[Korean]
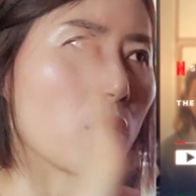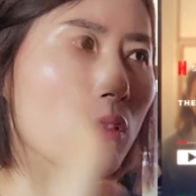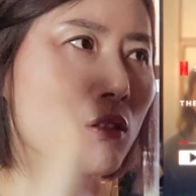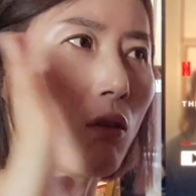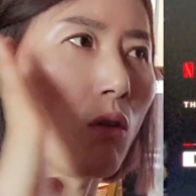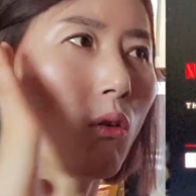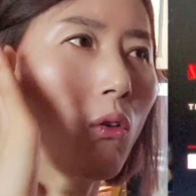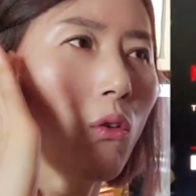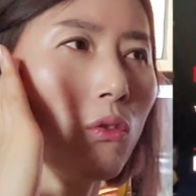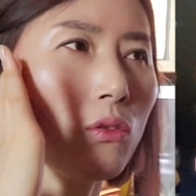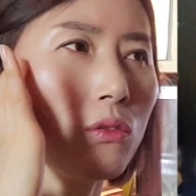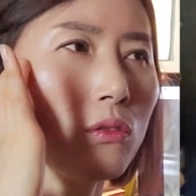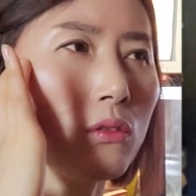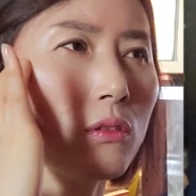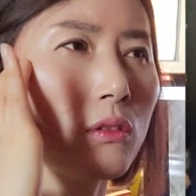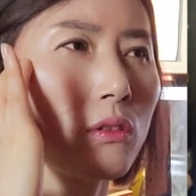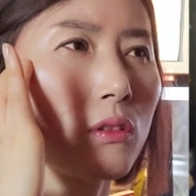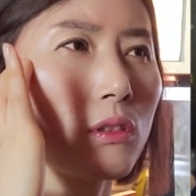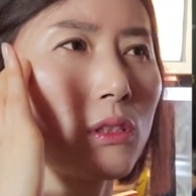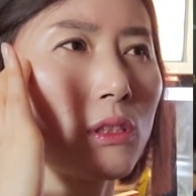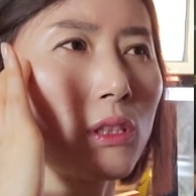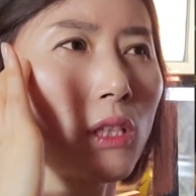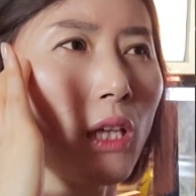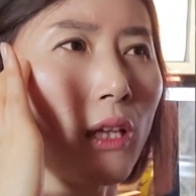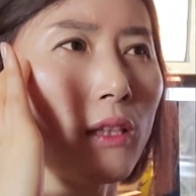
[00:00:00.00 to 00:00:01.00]
영혼은
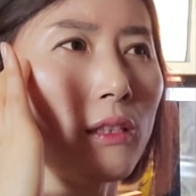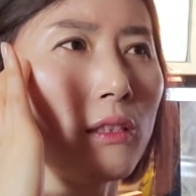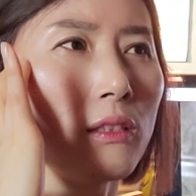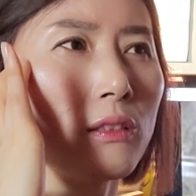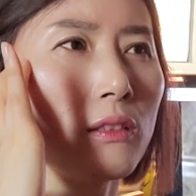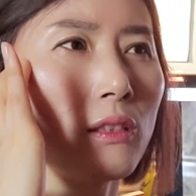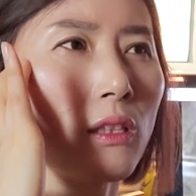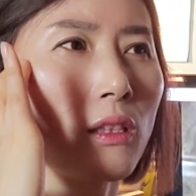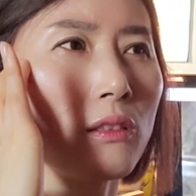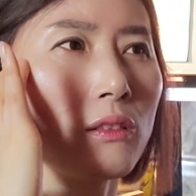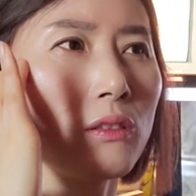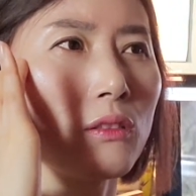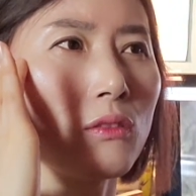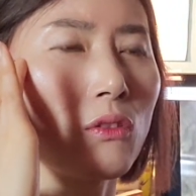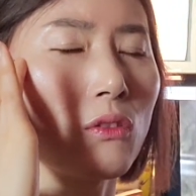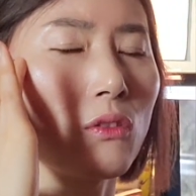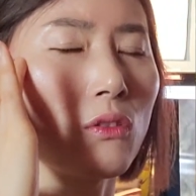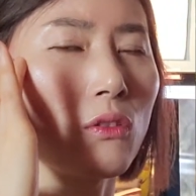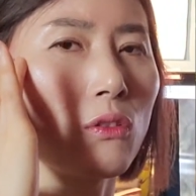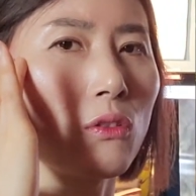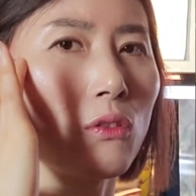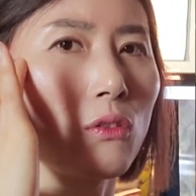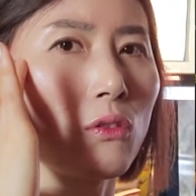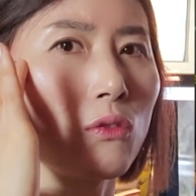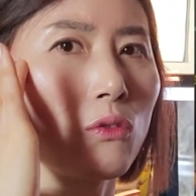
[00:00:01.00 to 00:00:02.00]
늙지 않는다는
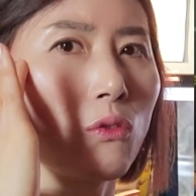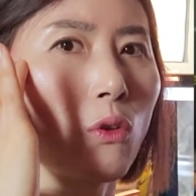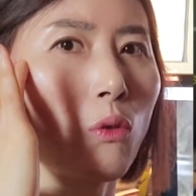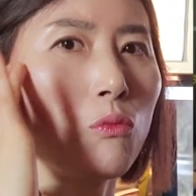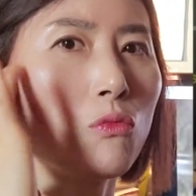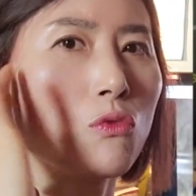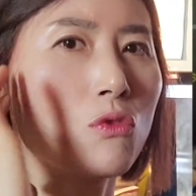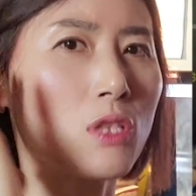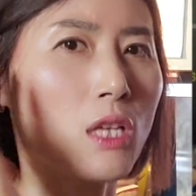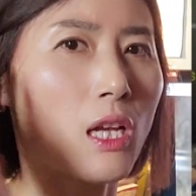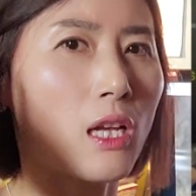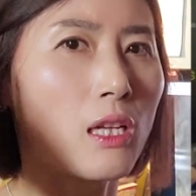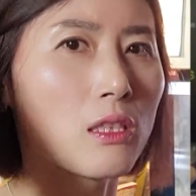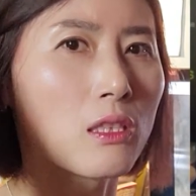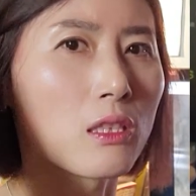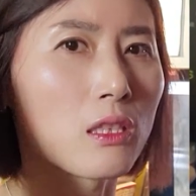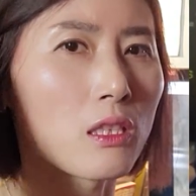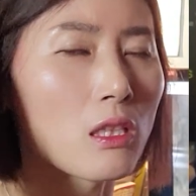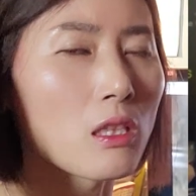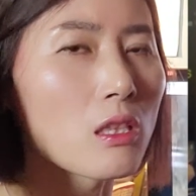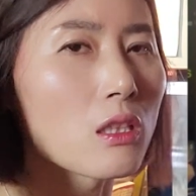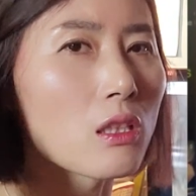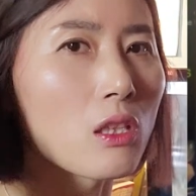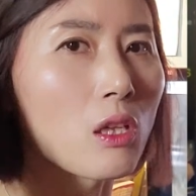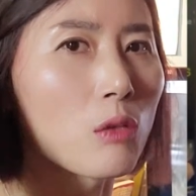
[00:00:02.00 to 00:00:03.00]
걸 너무 잘
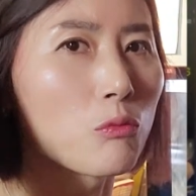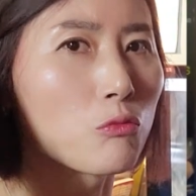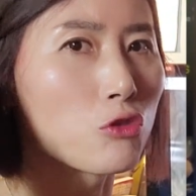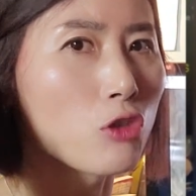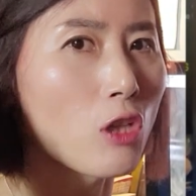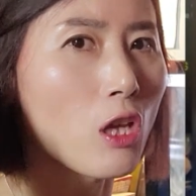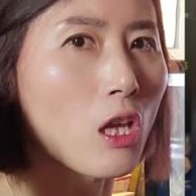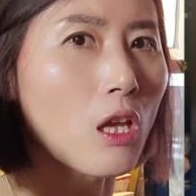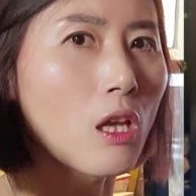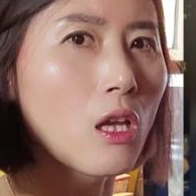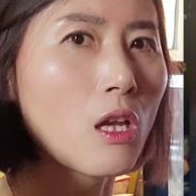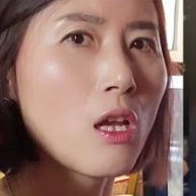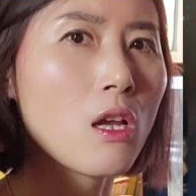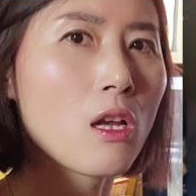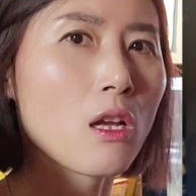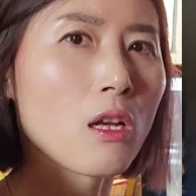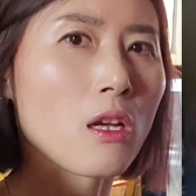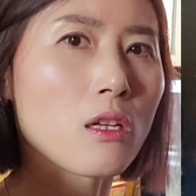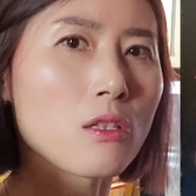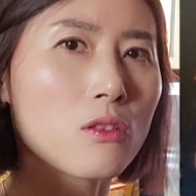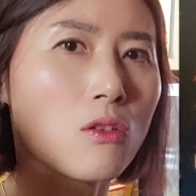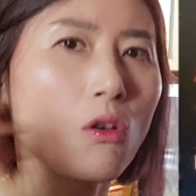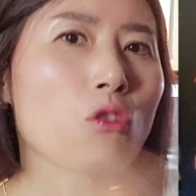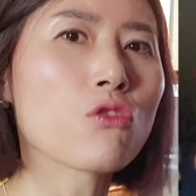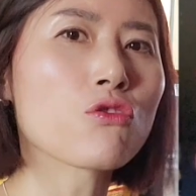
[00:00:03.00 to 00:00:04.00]
느끼기 때문에
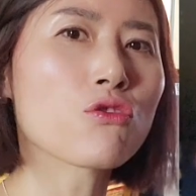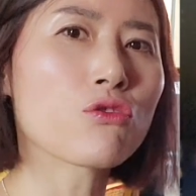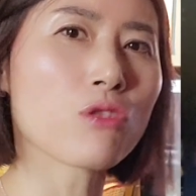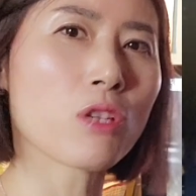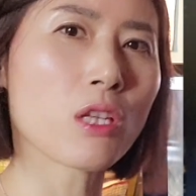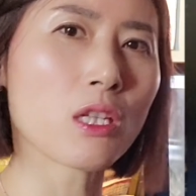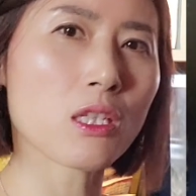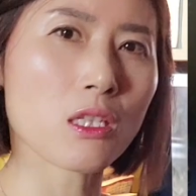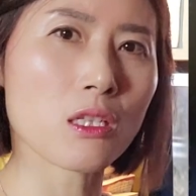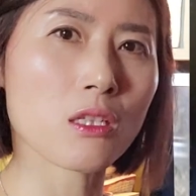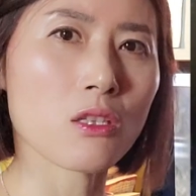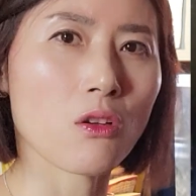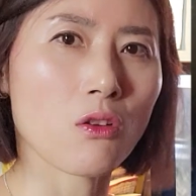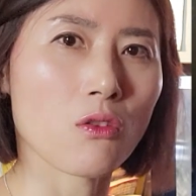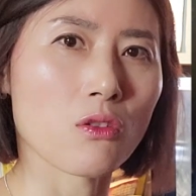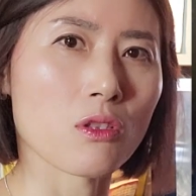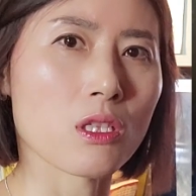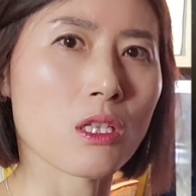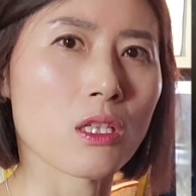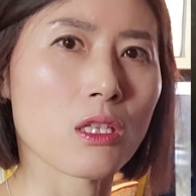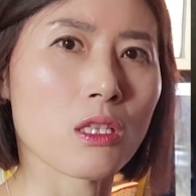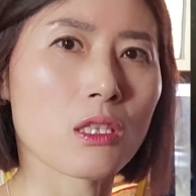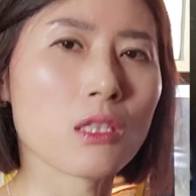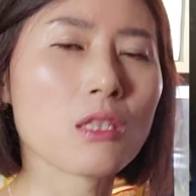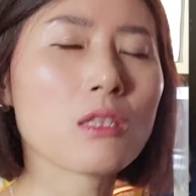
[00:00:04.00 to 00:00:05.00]
그러니까 성숙해지는
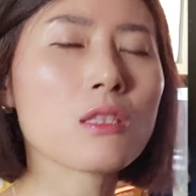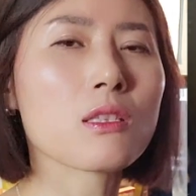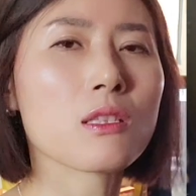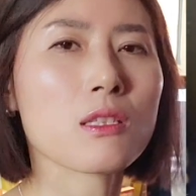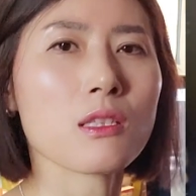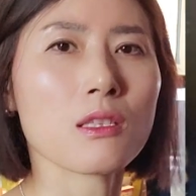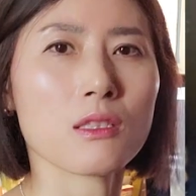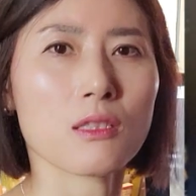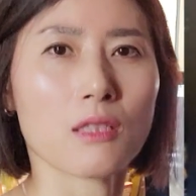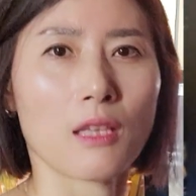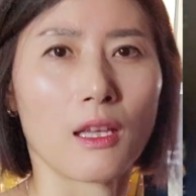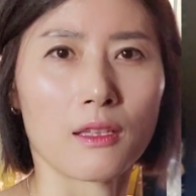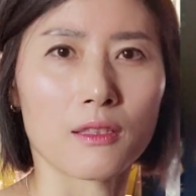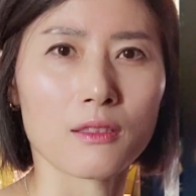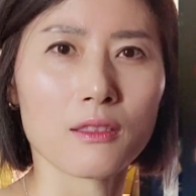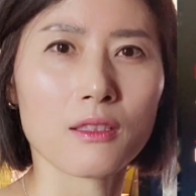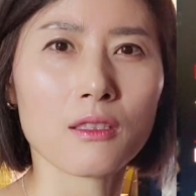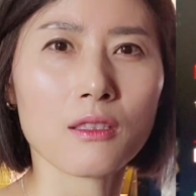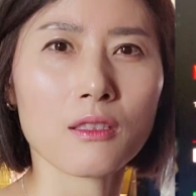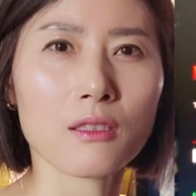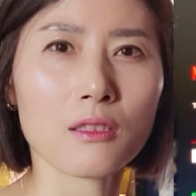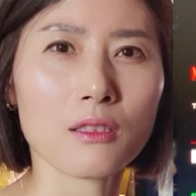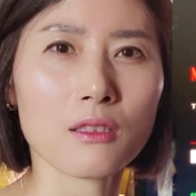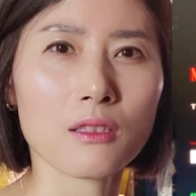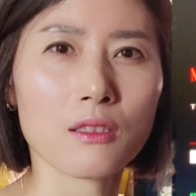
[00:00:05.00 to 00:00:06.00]
거지 늙지는
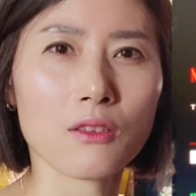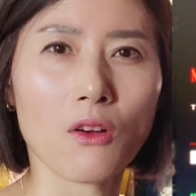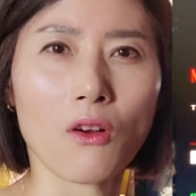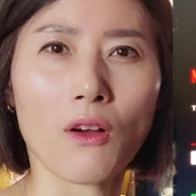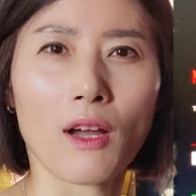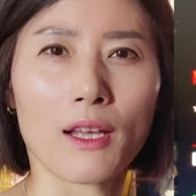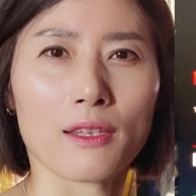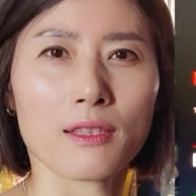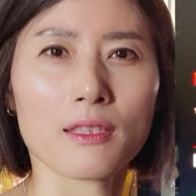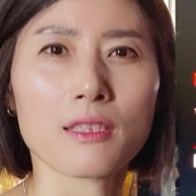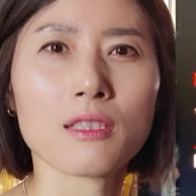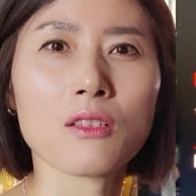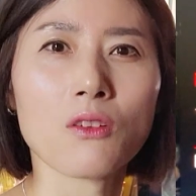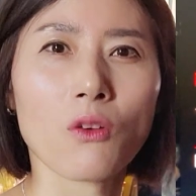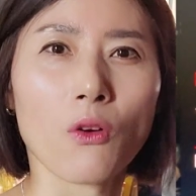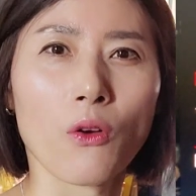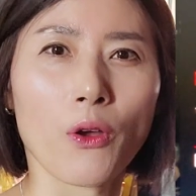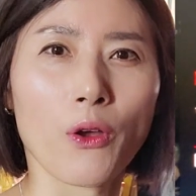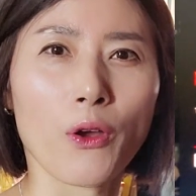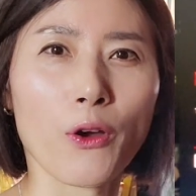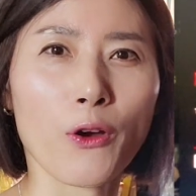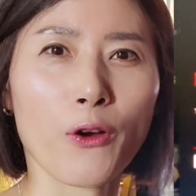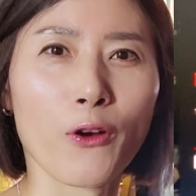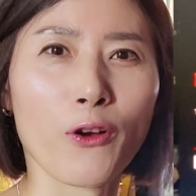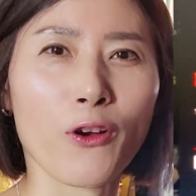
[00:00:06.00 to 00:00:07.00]
않는 것 같은
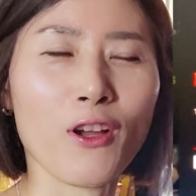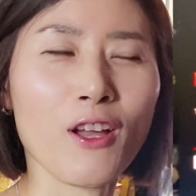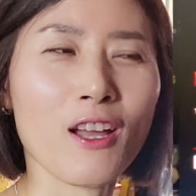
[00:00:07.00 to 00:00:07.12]
거예요